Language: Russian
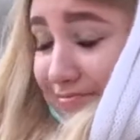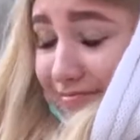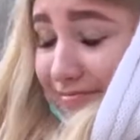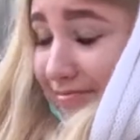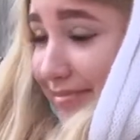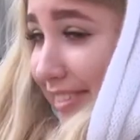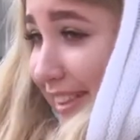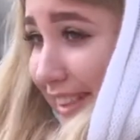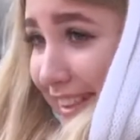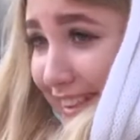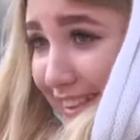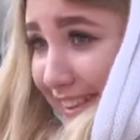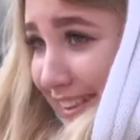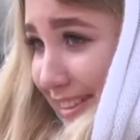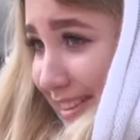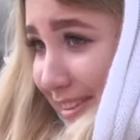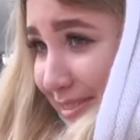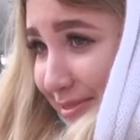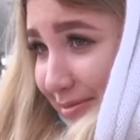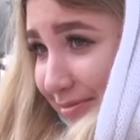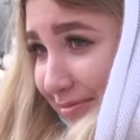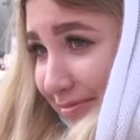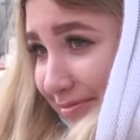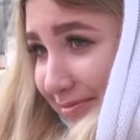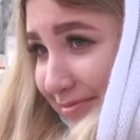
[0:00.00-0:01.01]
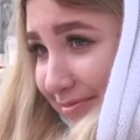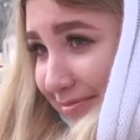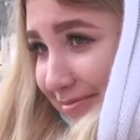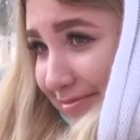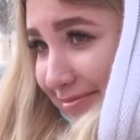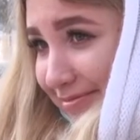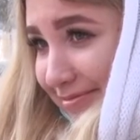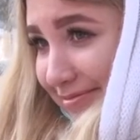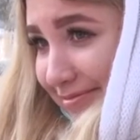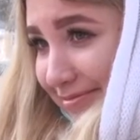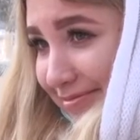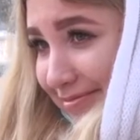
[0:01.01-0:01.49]
Нет.
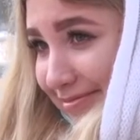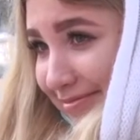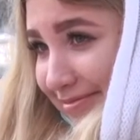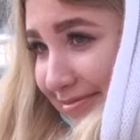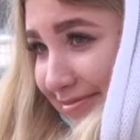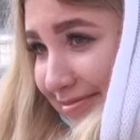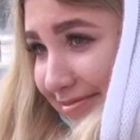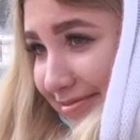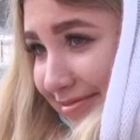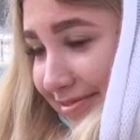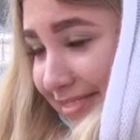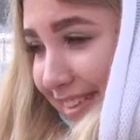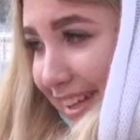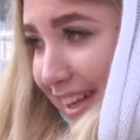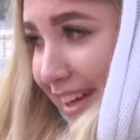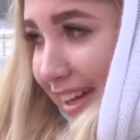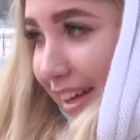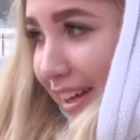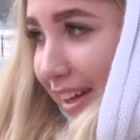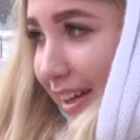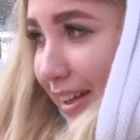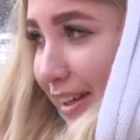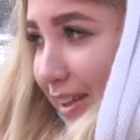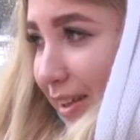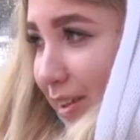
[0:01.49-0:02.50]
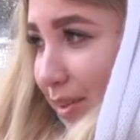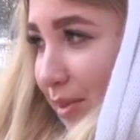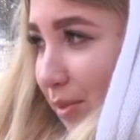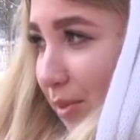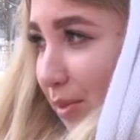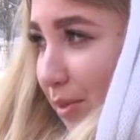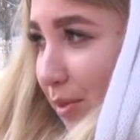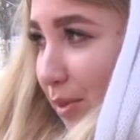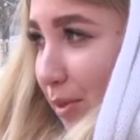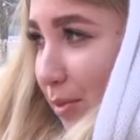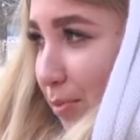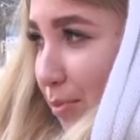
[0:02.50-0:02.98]
Почему?
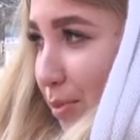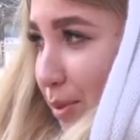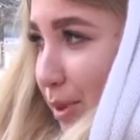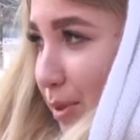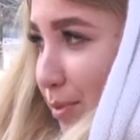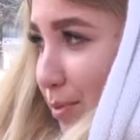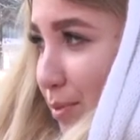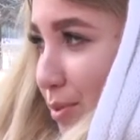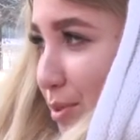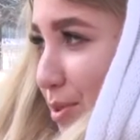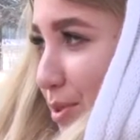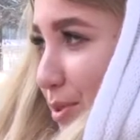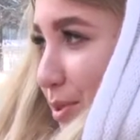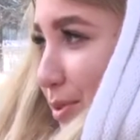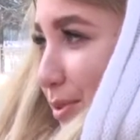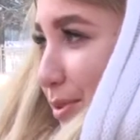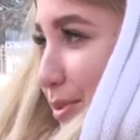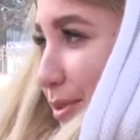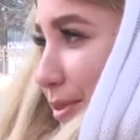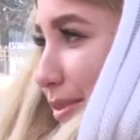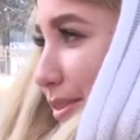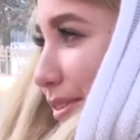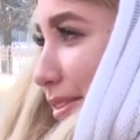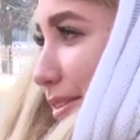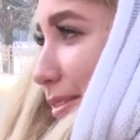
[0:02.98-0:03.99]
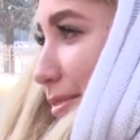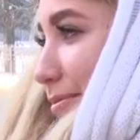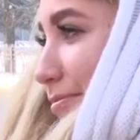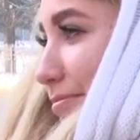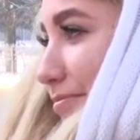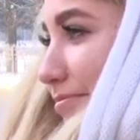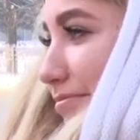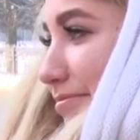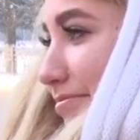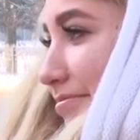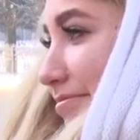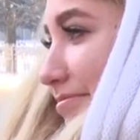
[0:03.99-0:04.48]
Ну, потому что,
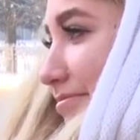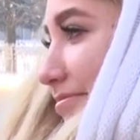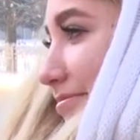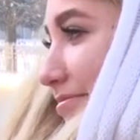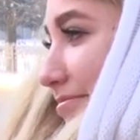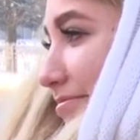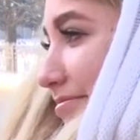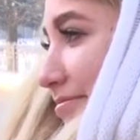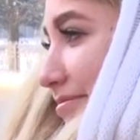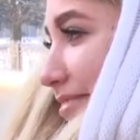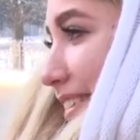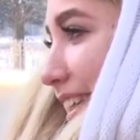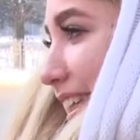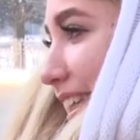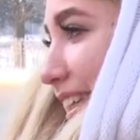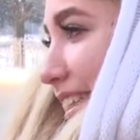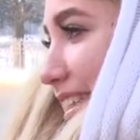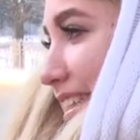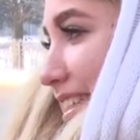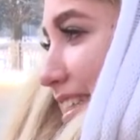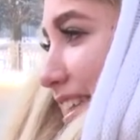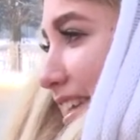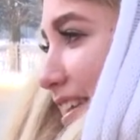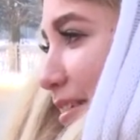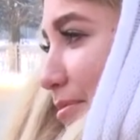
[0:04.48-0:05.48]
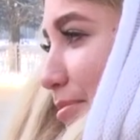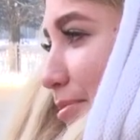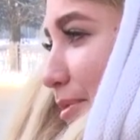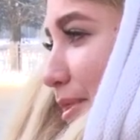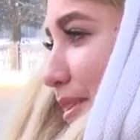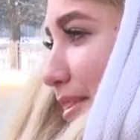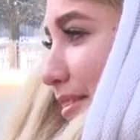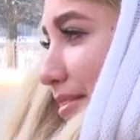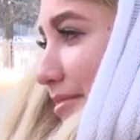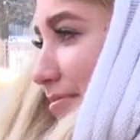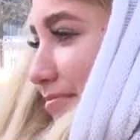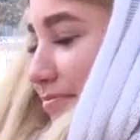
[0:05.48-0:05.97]
я не знаю,
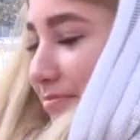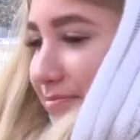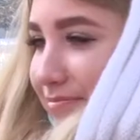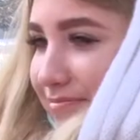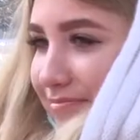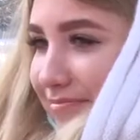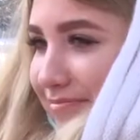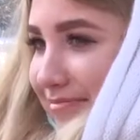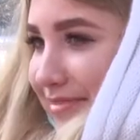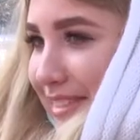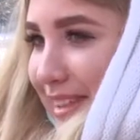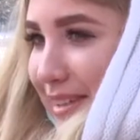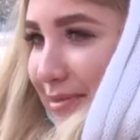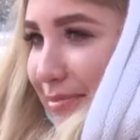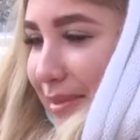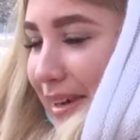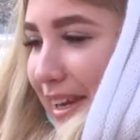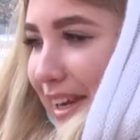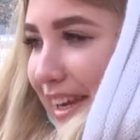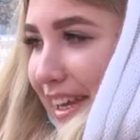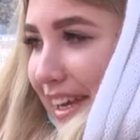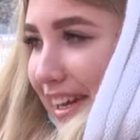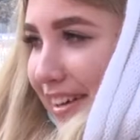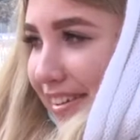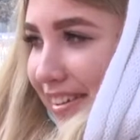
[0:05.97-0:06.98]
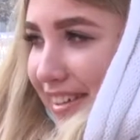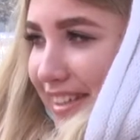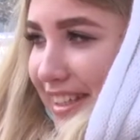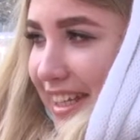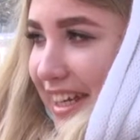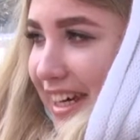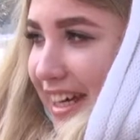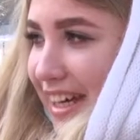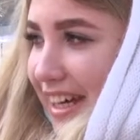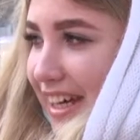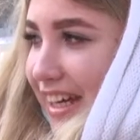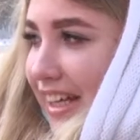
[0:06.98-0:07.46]
не болела,
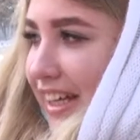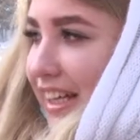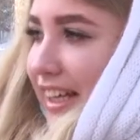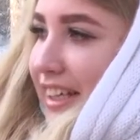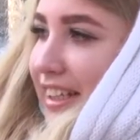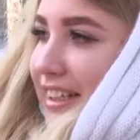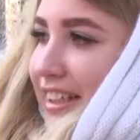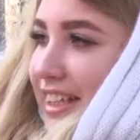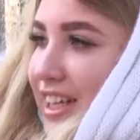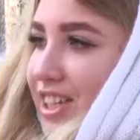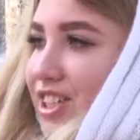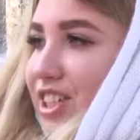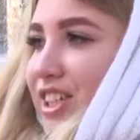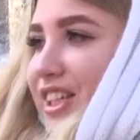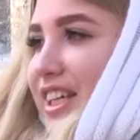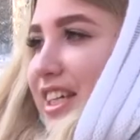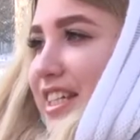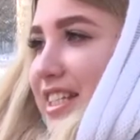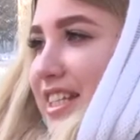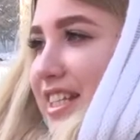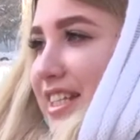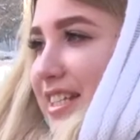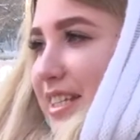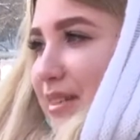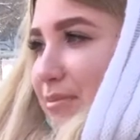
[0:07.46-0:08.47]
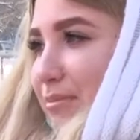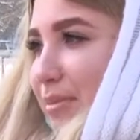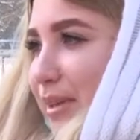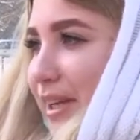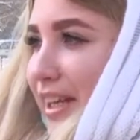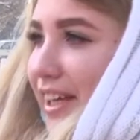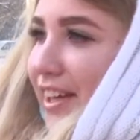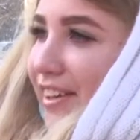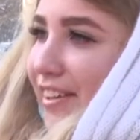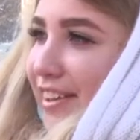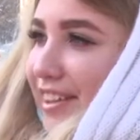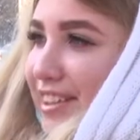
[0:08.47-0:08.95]
да, даже если
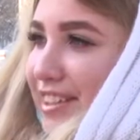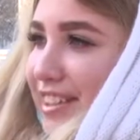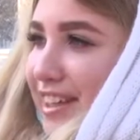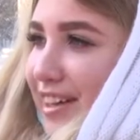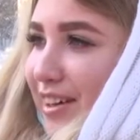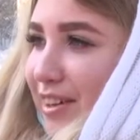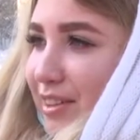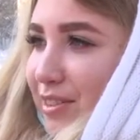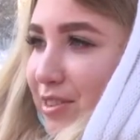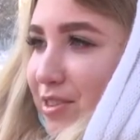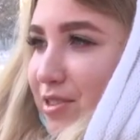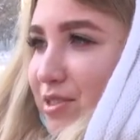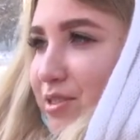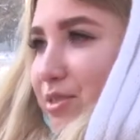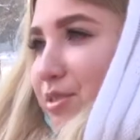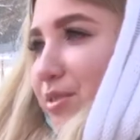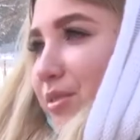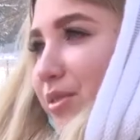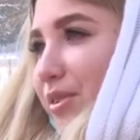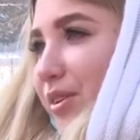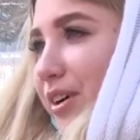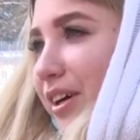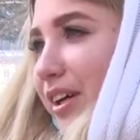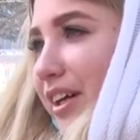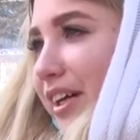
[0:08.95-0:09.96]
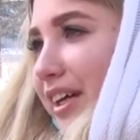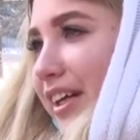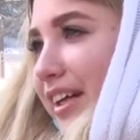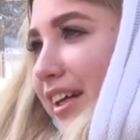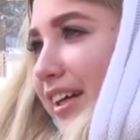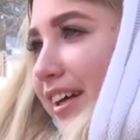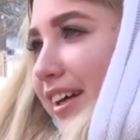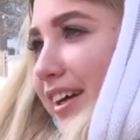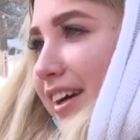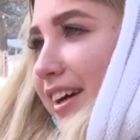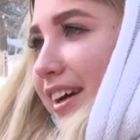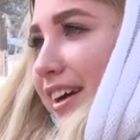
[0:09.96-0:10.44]
заболею, я знаю то, что
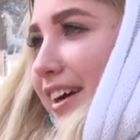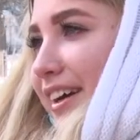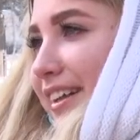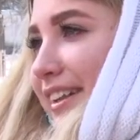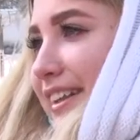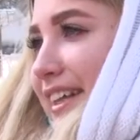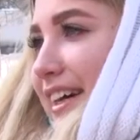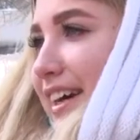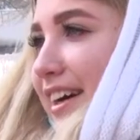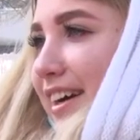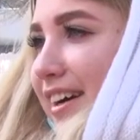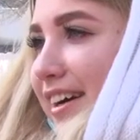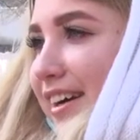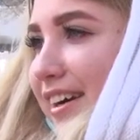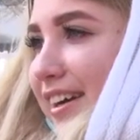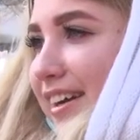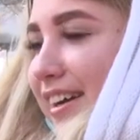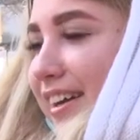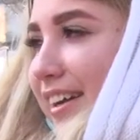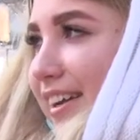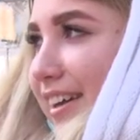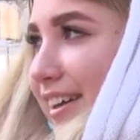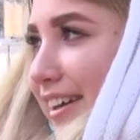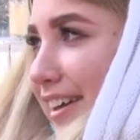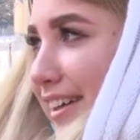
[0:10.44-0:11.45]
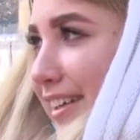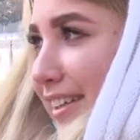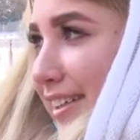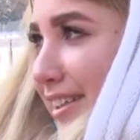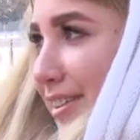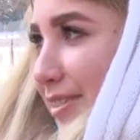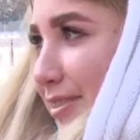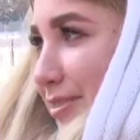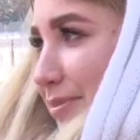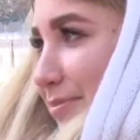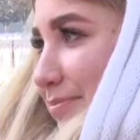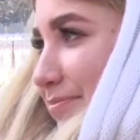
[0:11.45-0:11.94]
это,
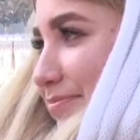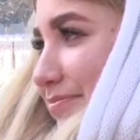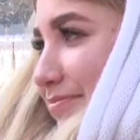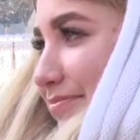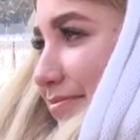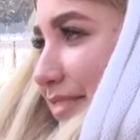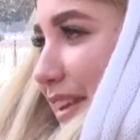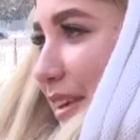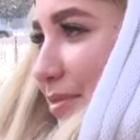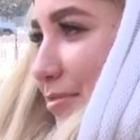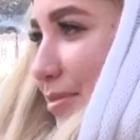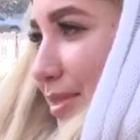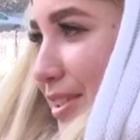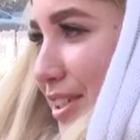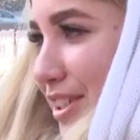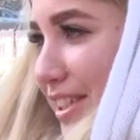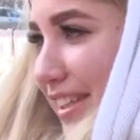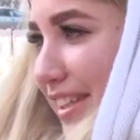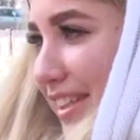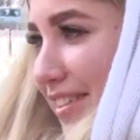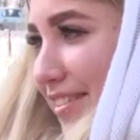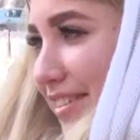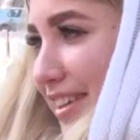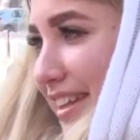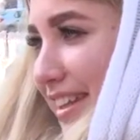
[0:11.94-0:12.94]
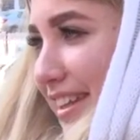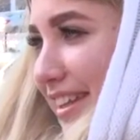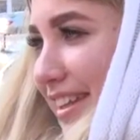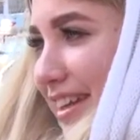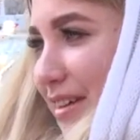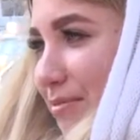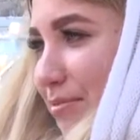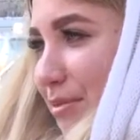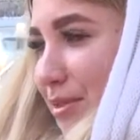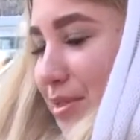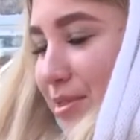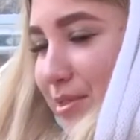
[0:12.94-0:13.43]
ну, обычная,
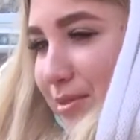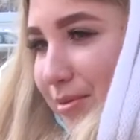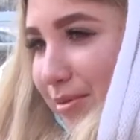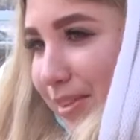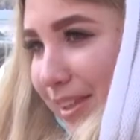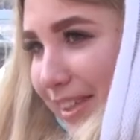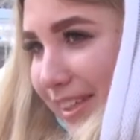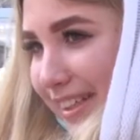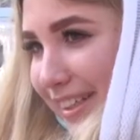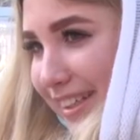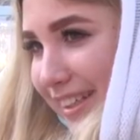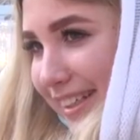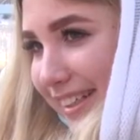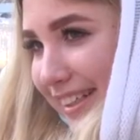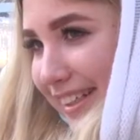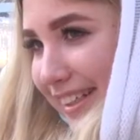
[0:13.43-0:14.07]
наверное, простуда.